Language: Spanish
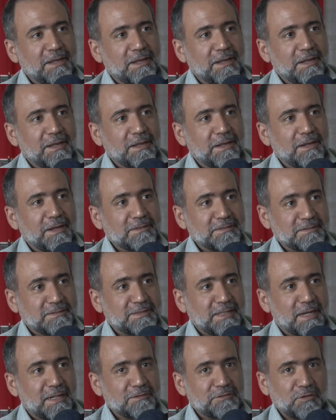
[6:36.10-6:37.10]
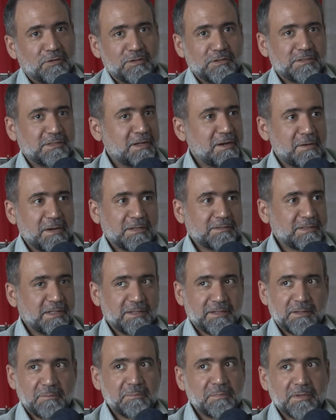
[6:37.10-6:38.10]
eh, las instalaciones, que la verdad
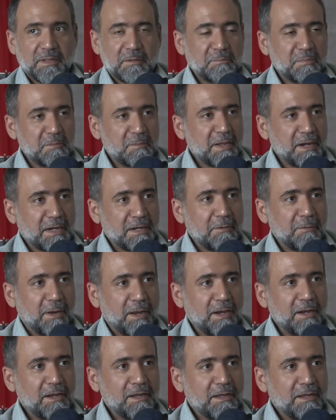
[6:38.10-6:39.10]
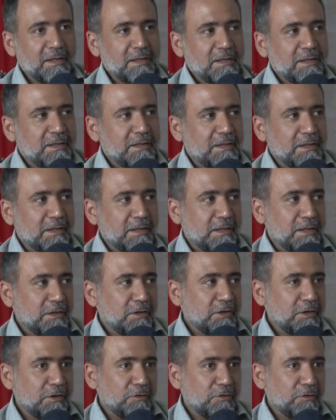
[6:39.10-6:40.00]
están de, primer nivel y,